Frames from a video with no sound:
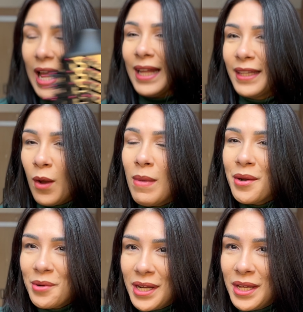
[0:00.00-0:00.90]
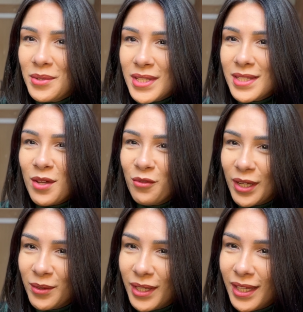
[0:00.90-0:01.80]
Até o barulhinho, vocês estão
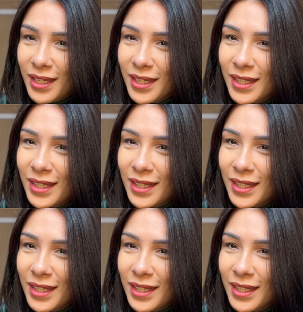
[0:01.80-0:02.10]
vendo que...